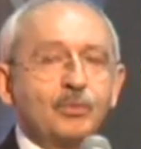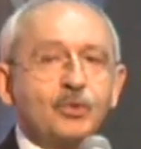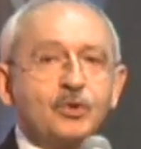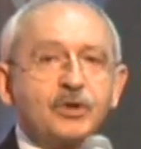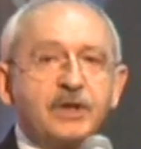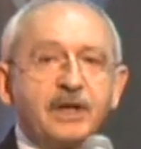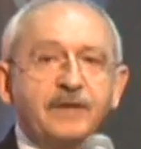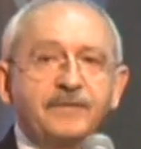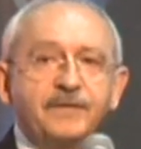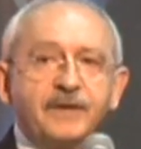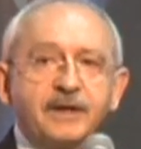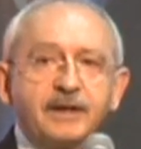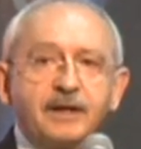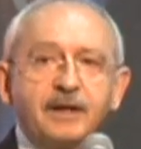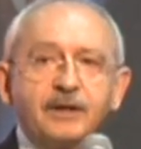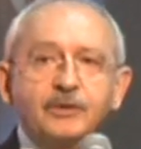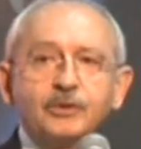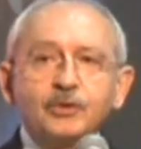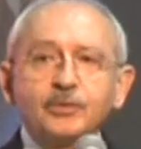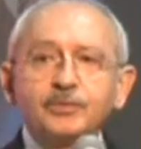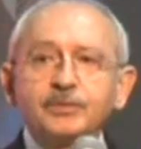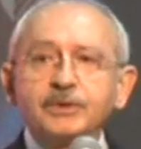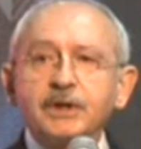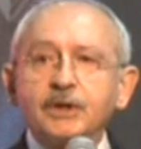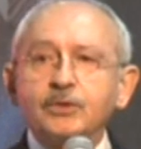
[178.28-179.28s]
Bu
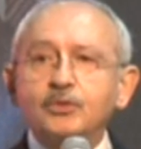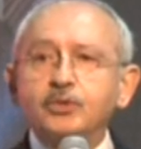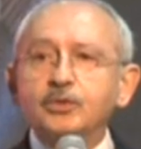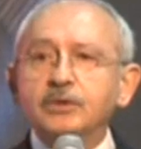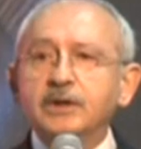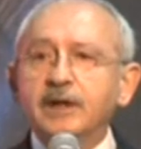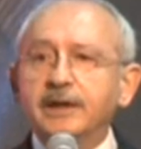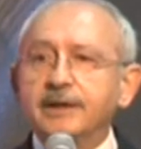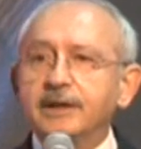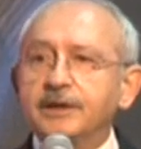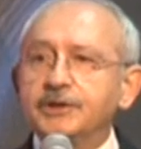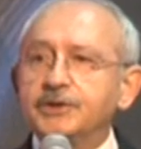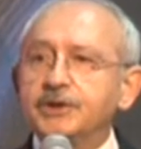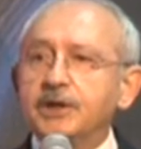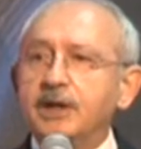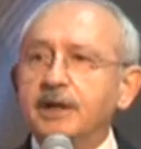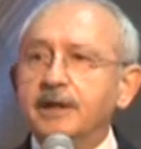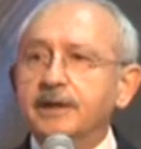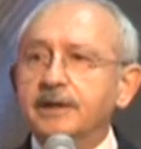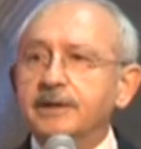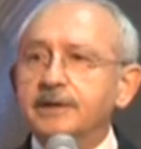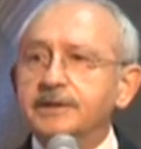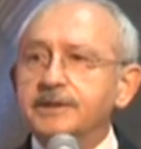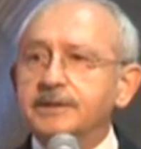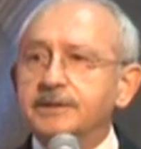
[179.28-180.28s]
referandumda
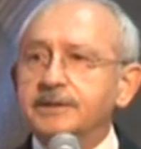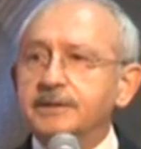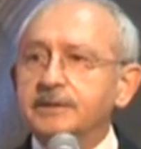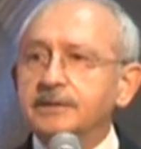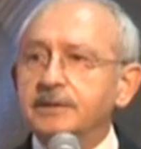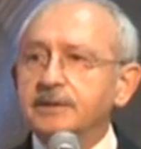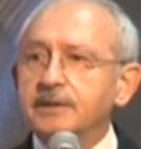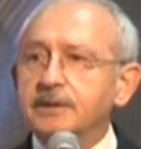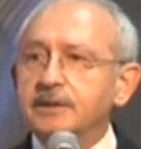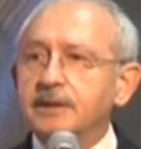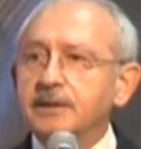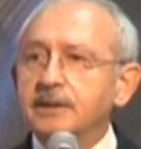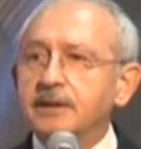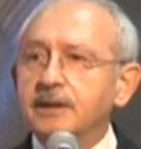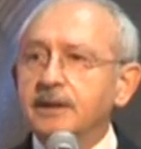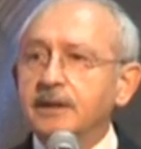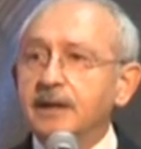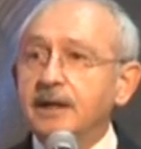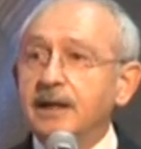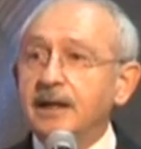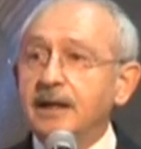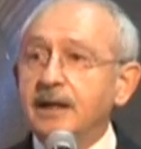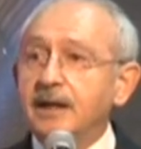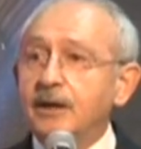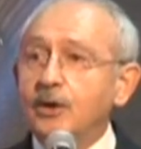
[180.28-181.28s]
kullanacağınız
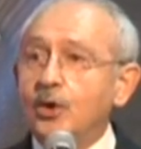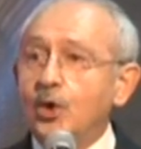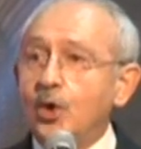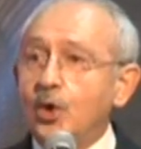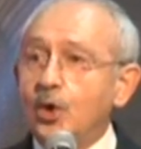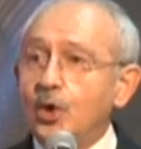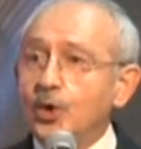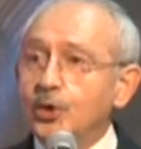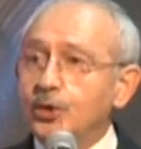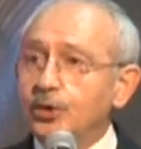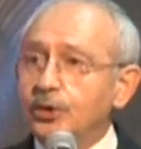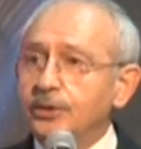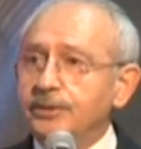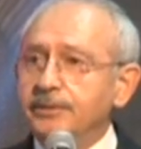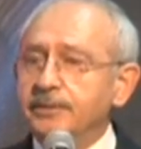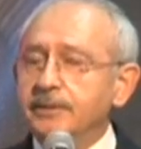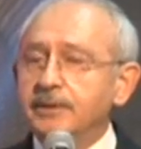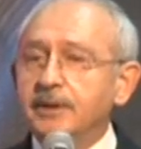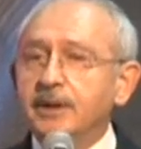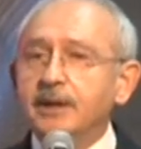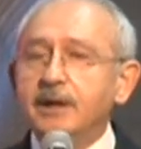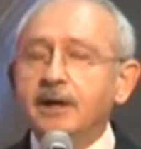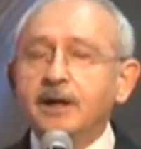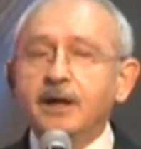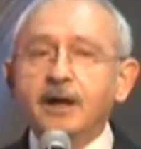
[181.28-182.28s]
oyun
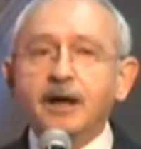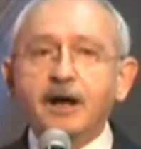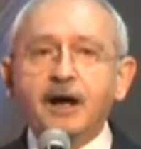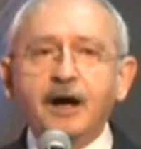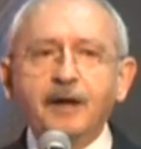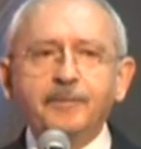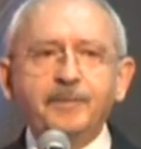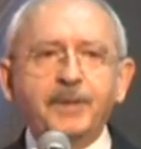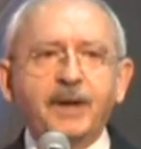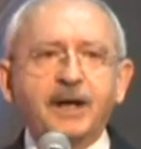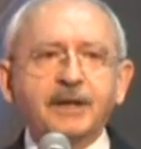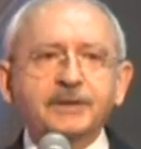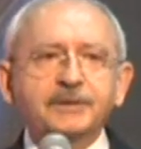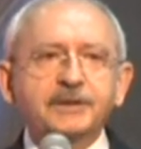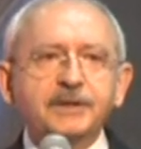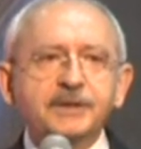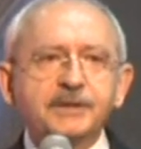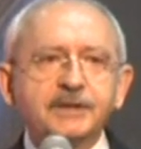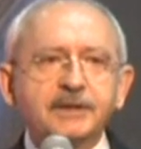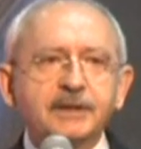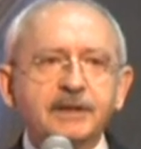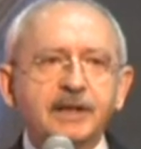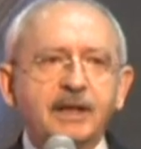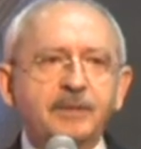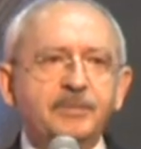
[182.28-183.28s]
A
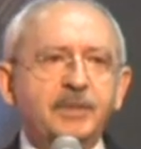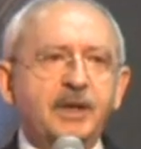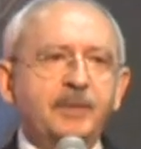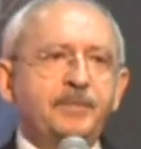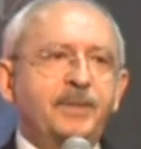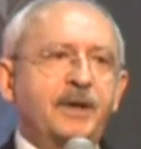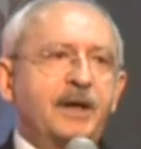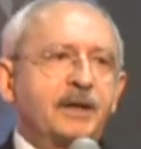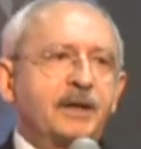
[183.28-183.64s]
partisiyle B